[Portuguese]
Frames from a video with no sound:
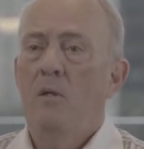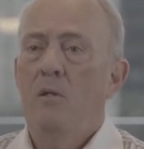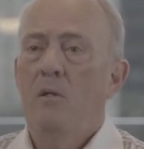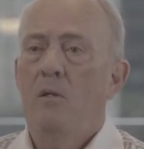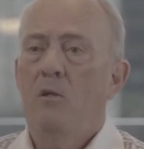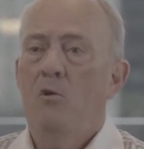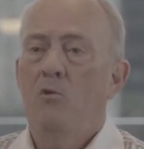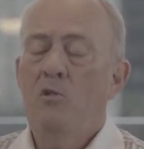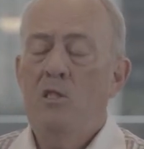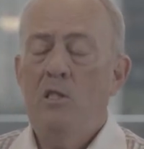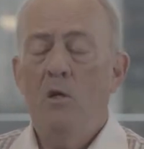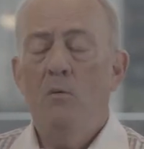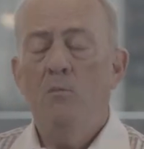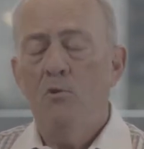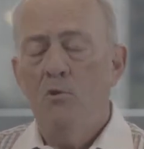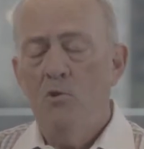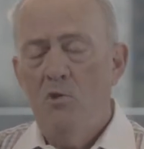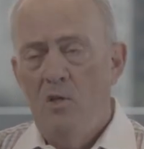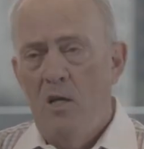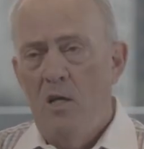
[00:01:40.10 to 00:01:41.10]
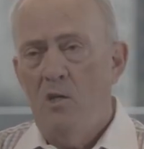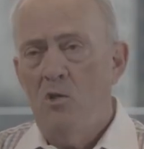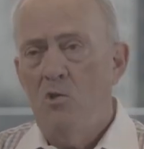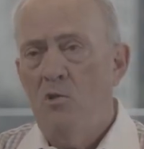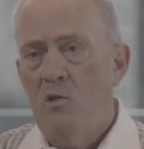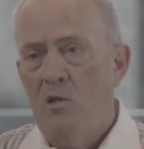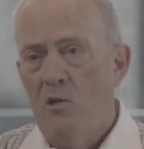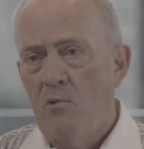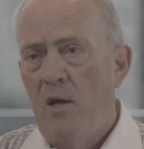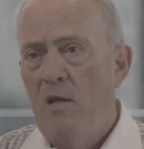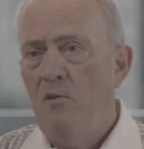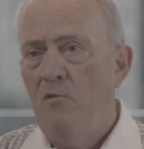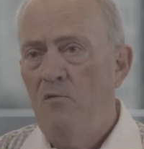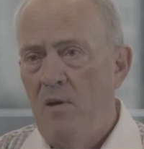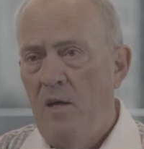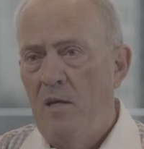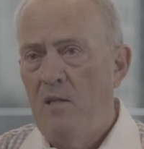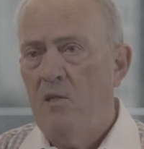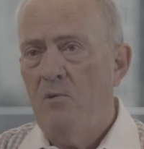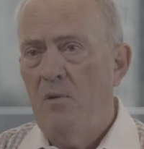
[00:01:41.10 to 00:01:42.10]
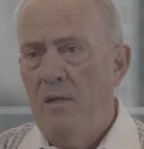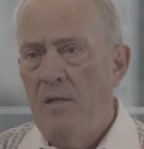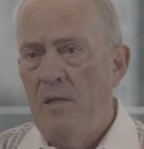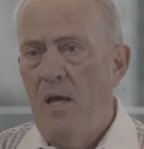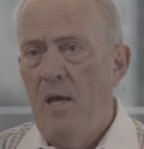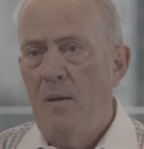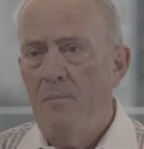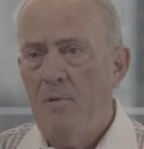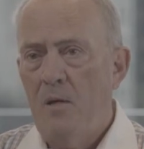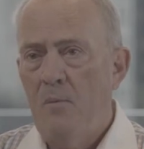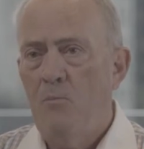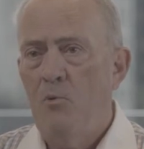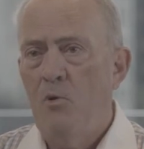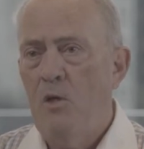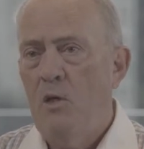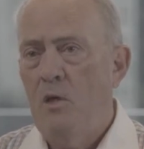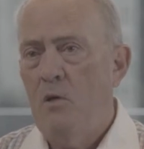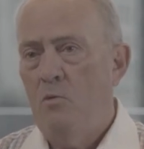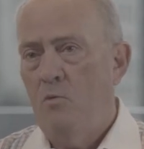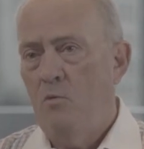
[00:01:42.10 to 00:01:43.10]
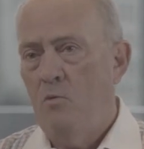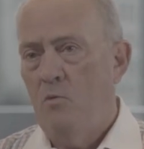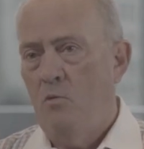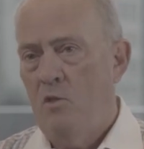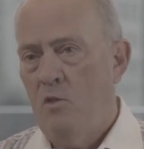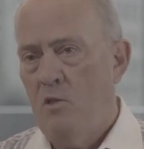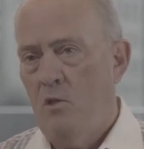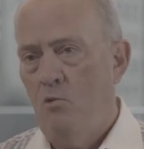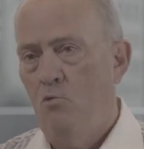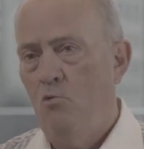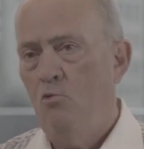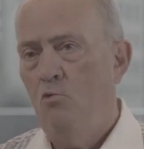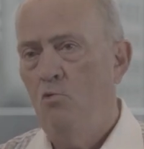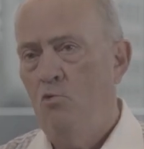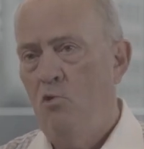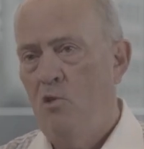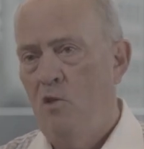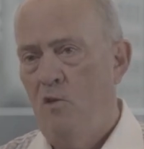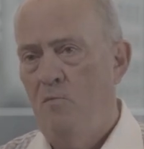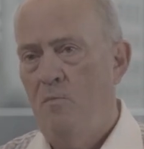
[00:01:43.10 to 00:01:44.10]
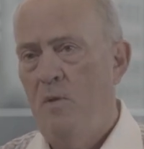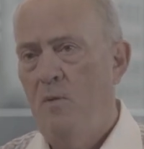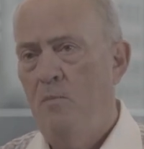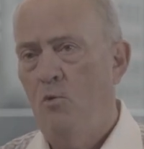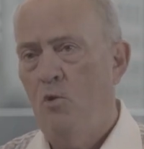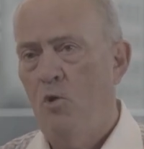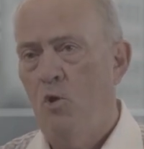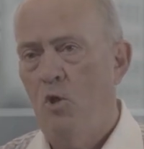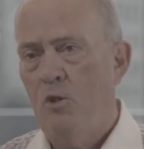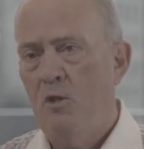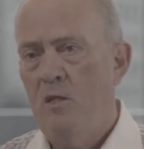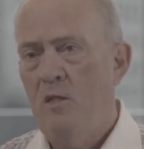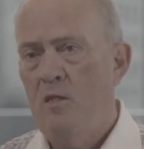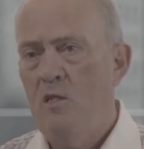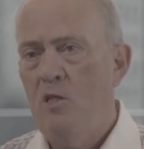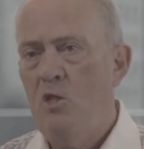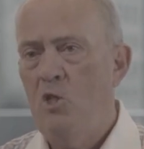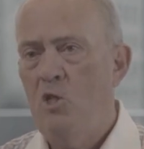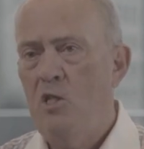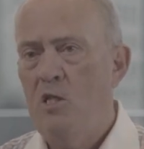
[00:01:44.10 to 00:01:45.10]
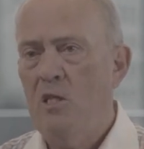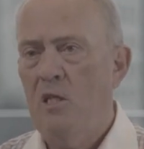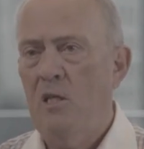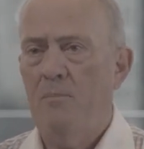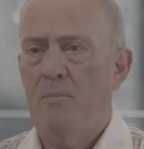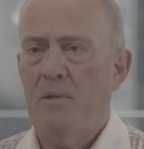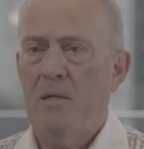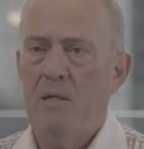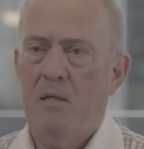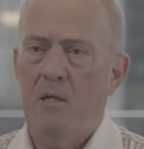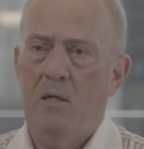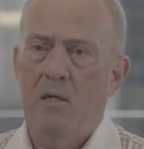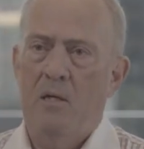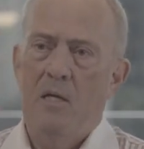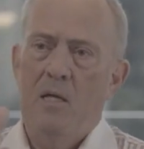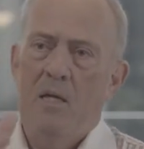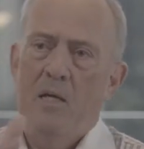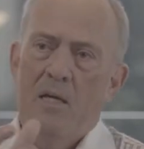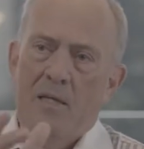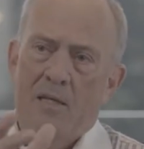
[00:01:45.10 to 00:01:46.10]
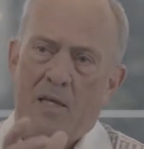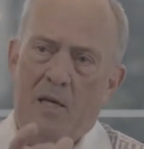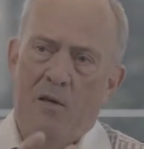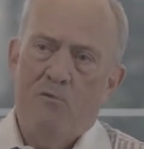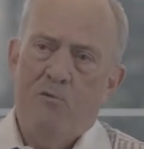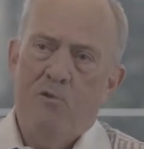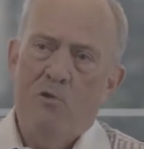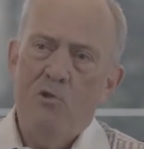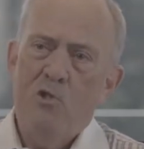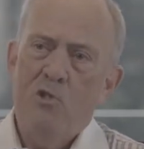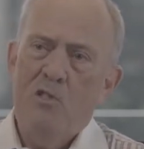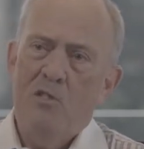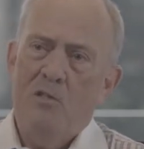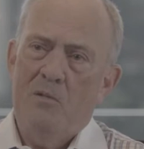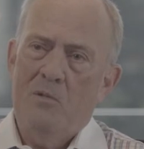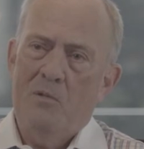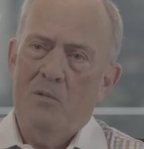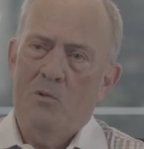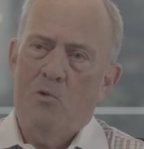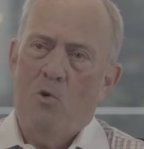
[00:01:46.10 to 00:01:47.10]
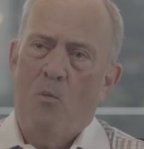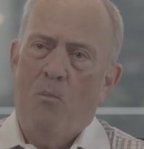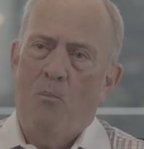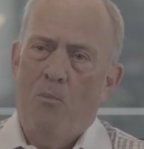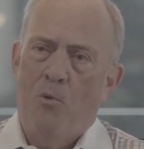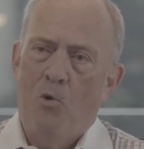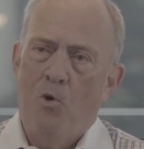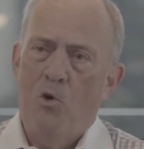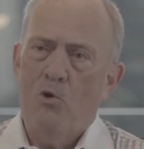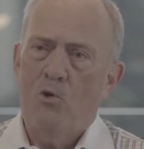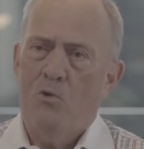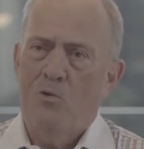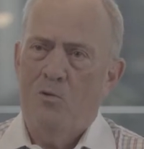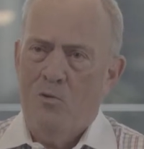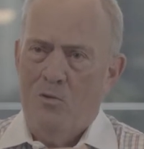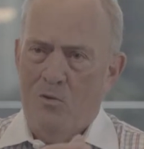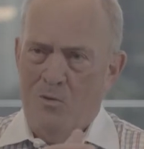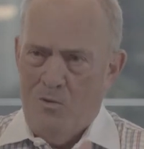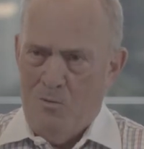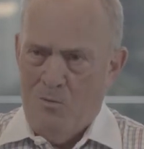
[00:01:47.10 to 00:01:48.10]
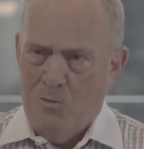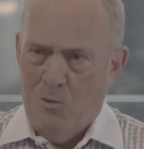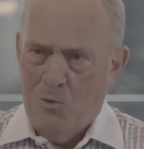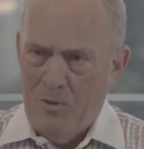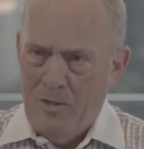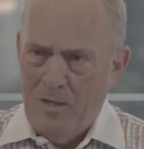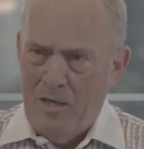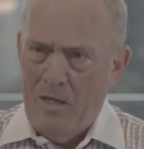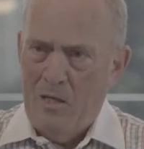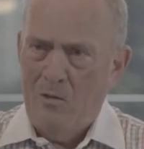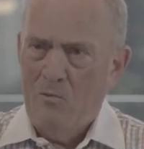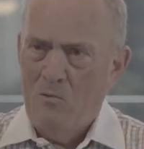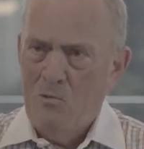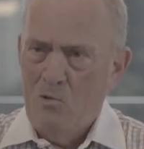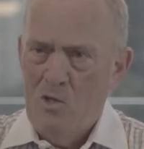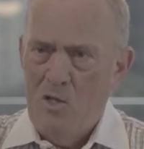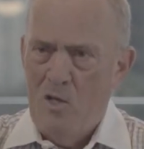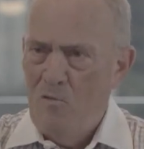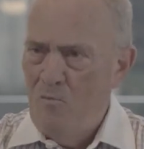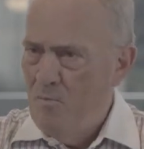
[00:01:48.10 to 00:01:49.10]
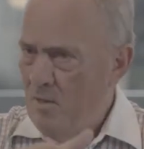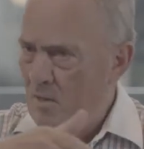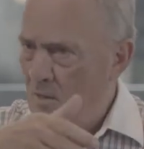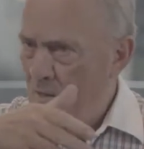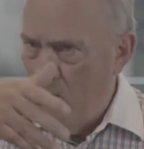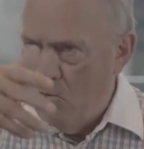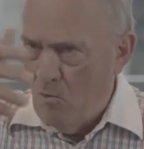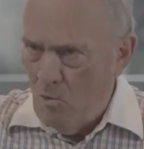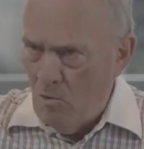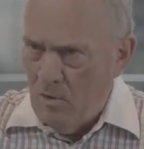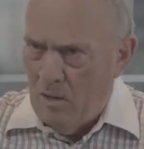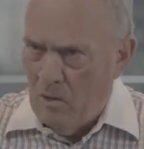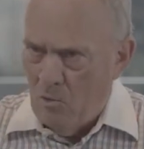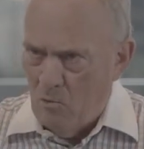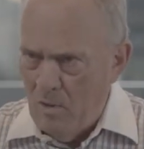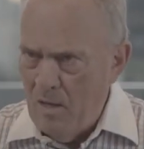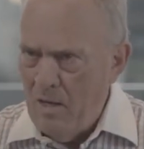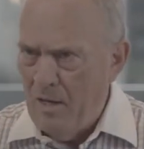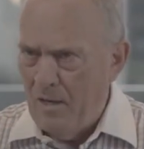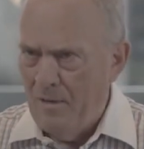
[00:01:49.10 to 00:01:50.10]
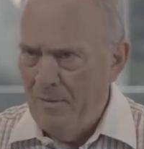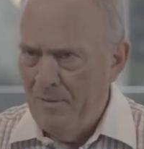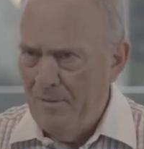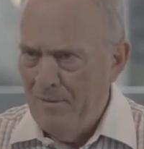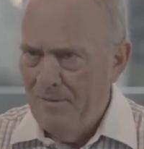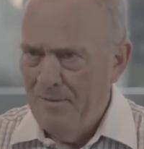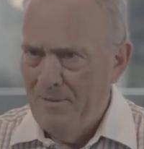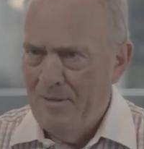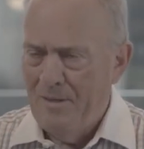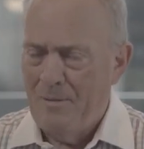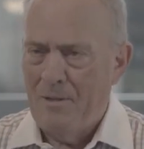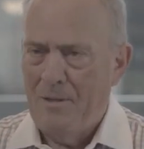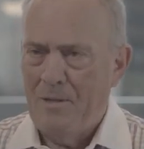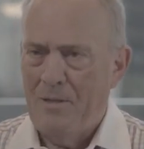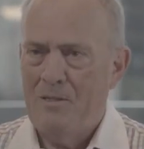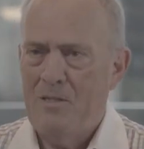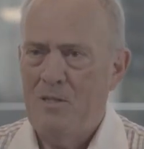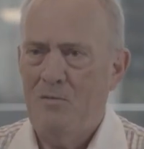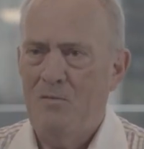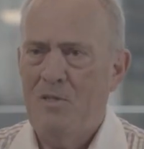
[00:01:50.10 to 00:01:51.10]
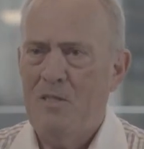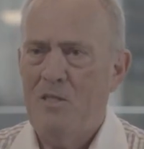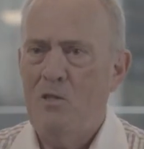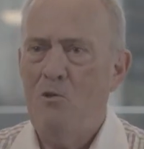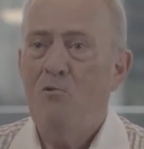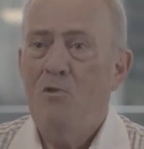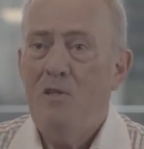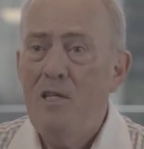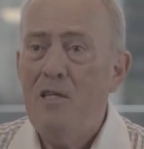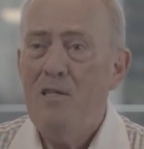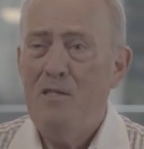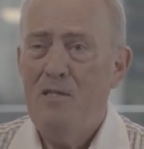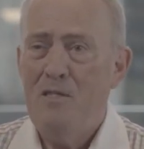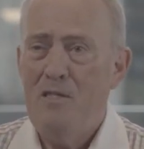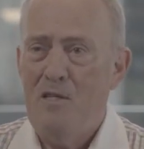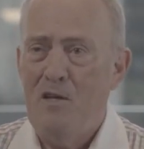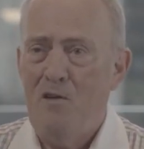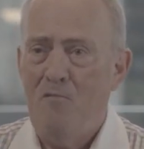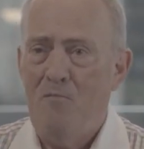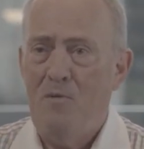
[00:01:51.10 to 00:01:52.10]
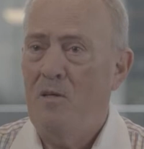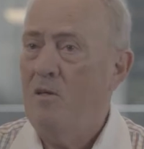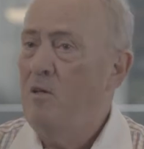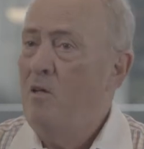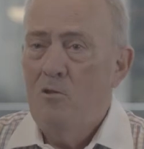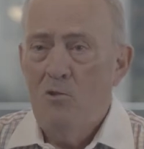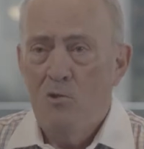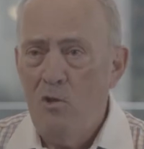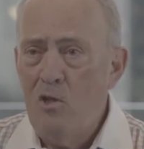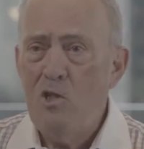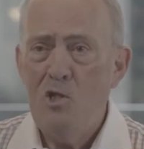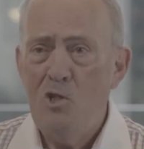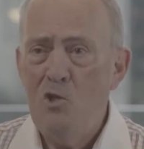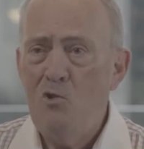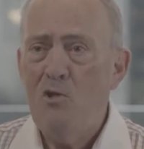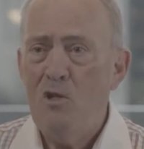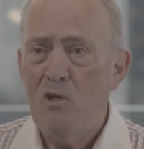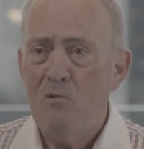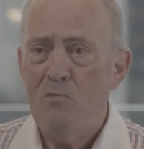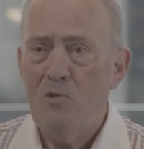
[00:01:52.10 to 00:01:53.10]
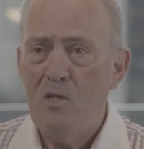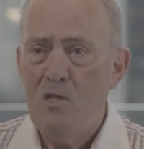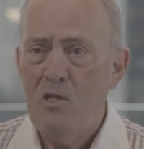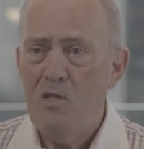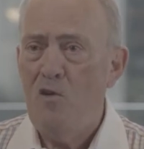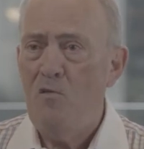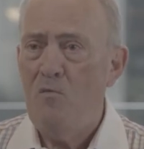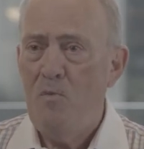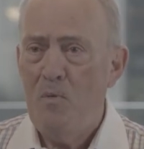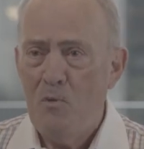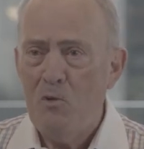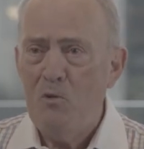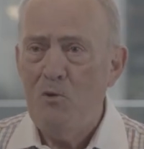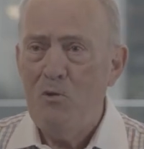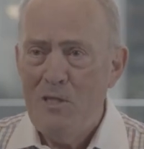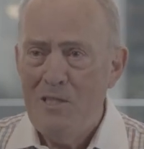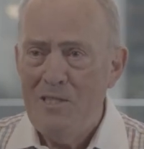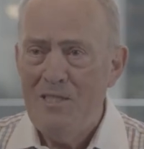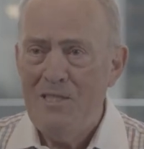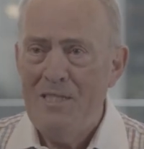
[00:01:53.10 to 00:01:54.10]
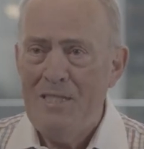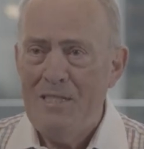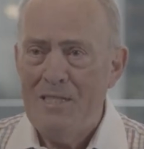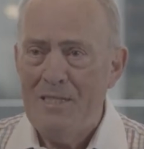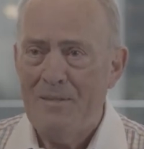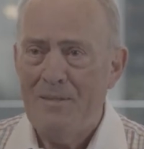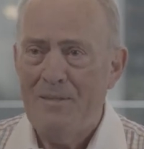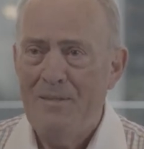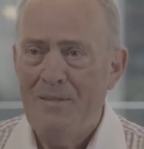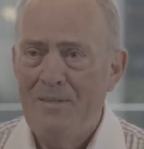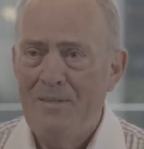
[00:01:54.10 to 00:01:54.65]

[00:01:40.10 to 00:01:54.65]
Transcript: Então tinha um processo de grand feathering na época, porque o, o estatuto do CFP Board exigia que para quem fosse compor, montar um CFP em qualquer lugar, a certificação tinha que ser CFP. Só que a gente não tinha como ser CFP porque não existia.